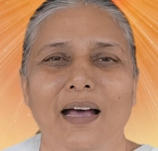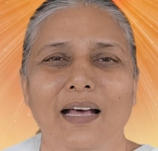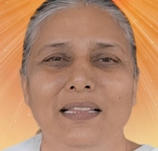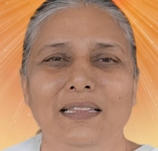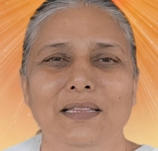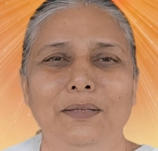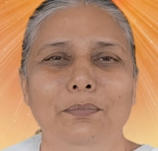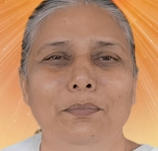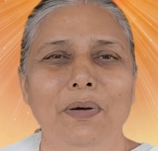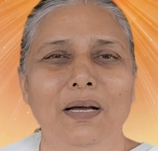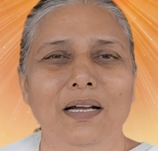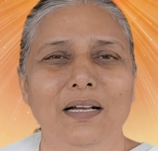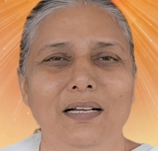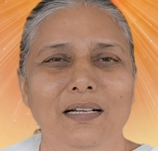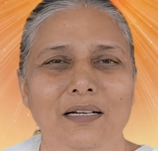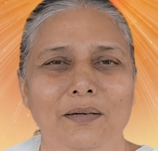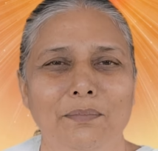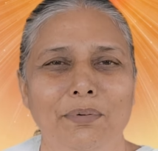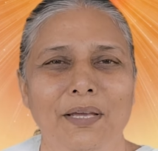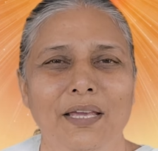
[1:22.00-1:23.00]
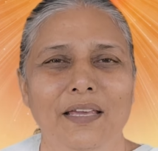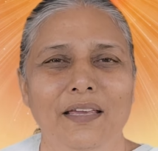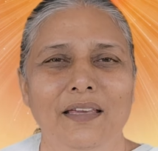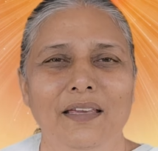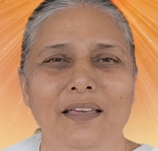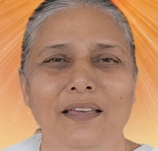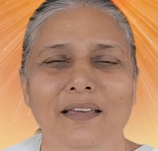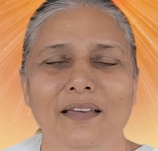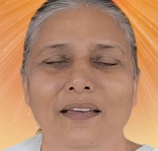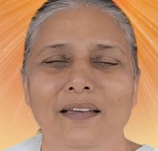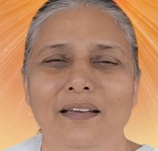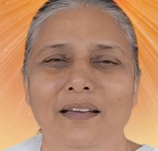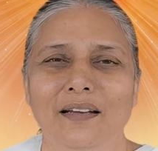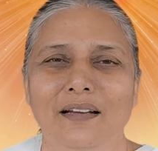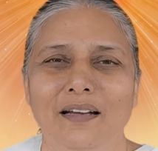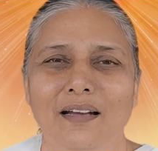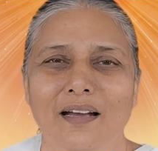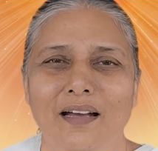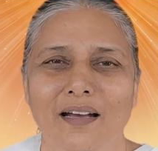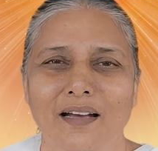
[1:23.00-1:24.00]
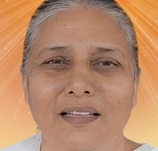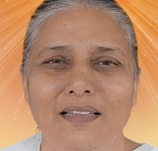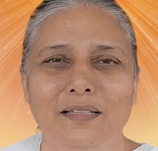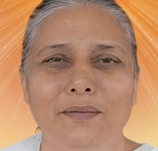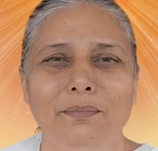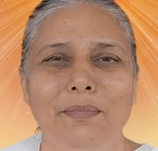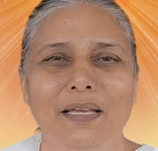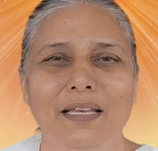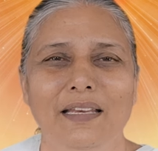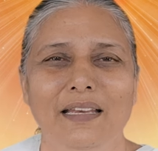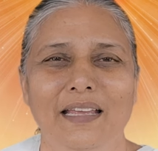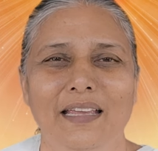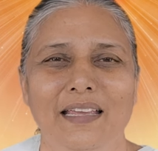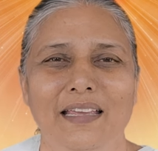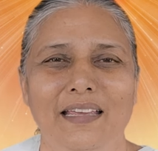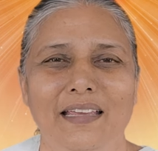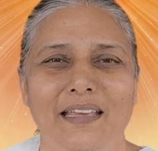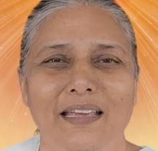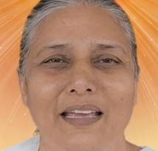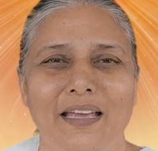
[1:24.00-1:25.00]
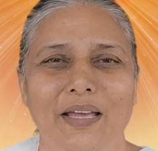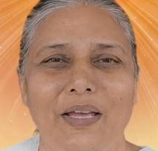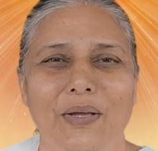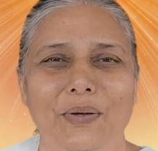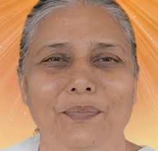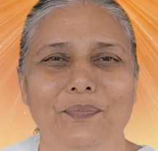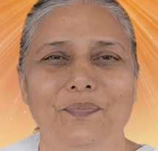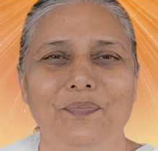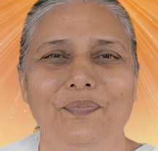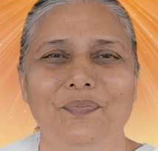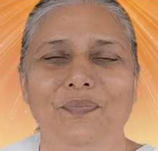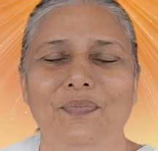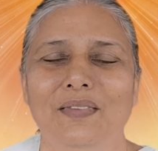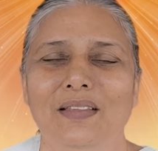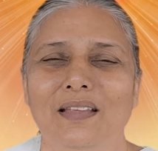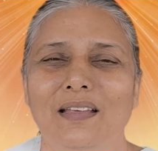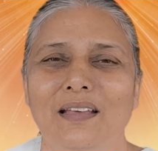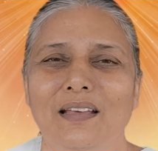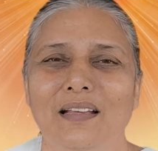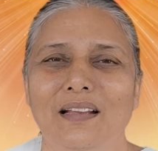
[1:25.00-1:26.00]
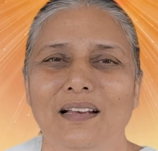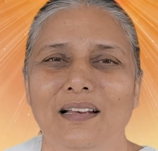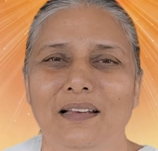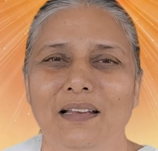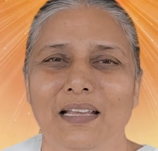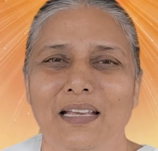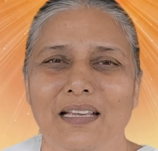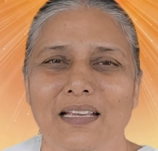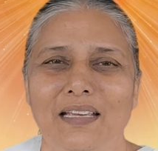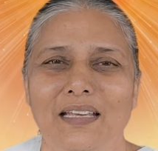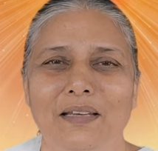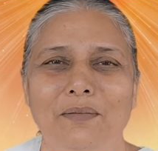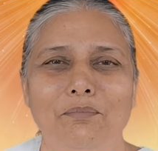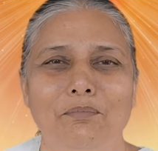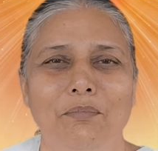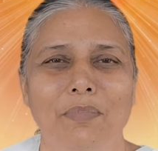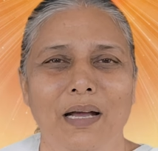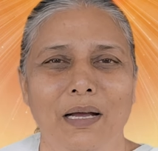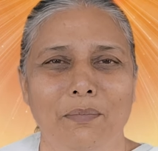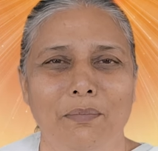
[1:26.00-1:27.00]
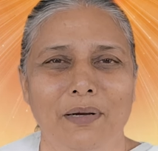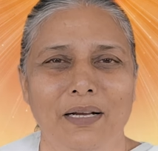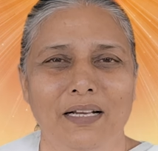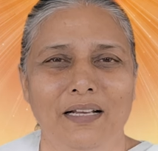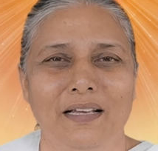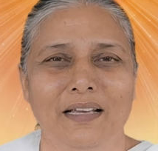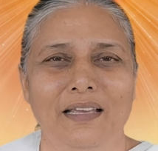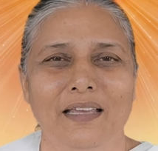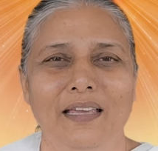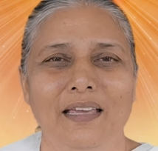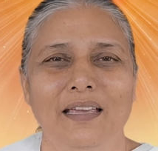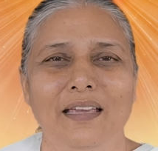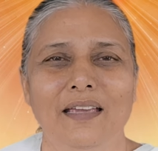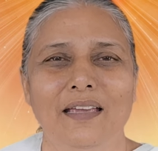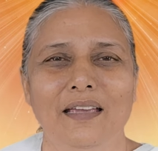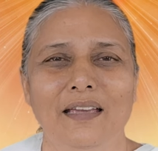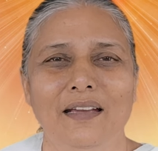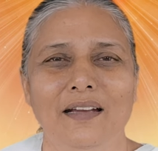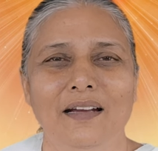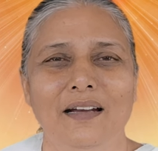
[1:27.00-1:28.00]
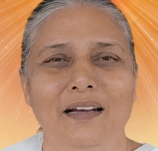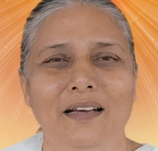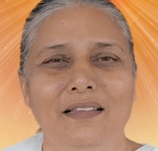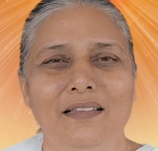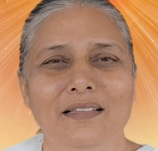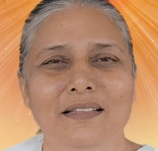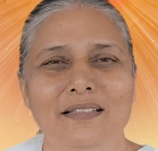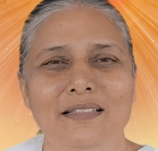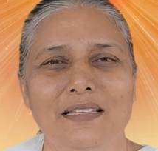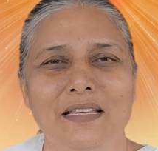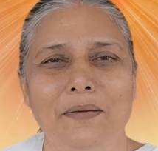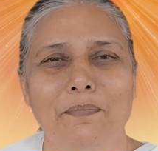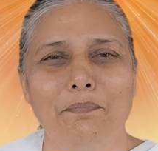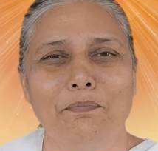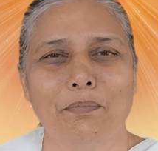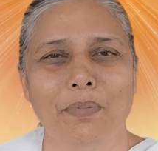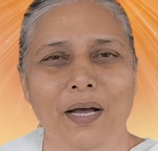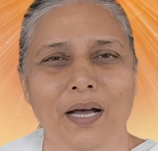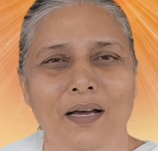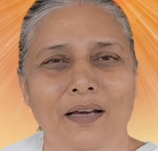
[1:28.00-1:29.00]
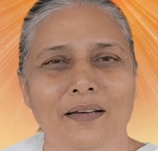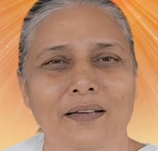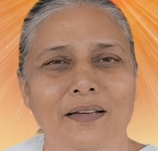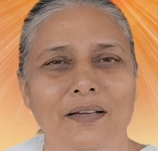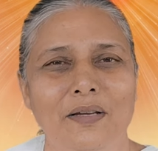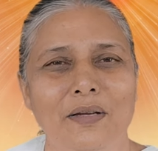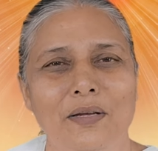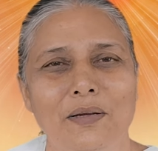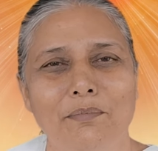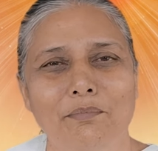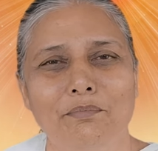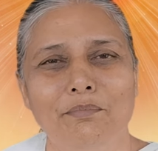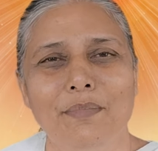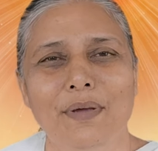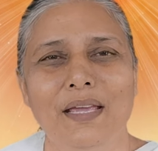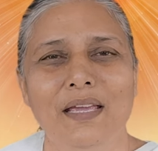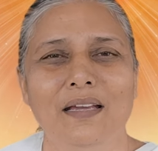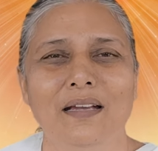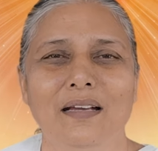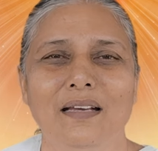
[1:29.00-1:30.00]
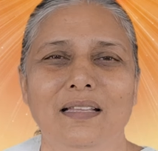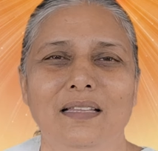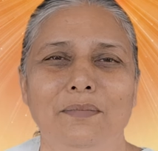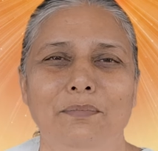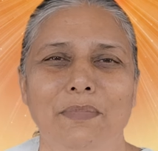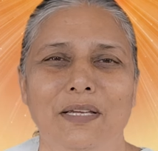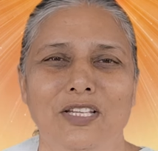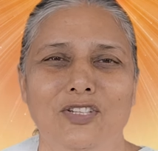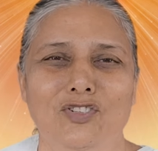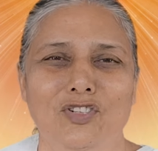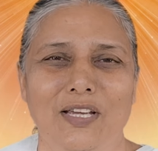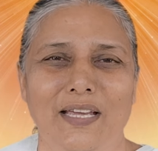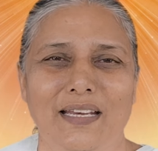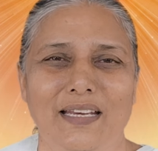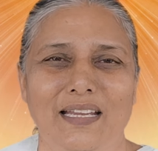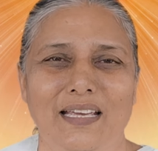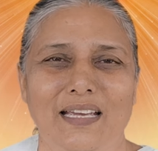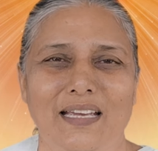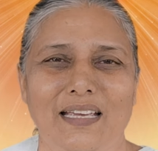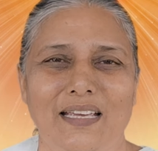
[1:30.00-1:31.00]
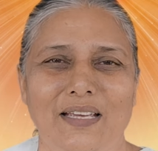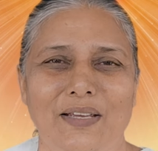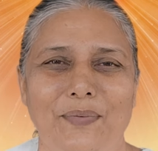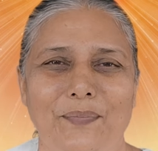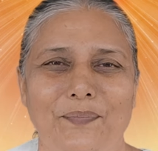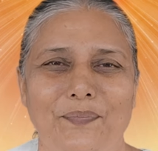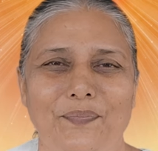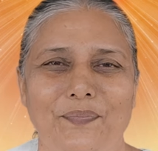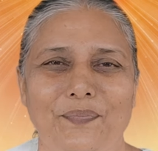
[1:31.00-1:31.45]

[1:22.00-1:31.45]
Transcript: आत्मा कभी हद में नहीं है लेकिन बाबा कहे हद से पार बेहद में जाना है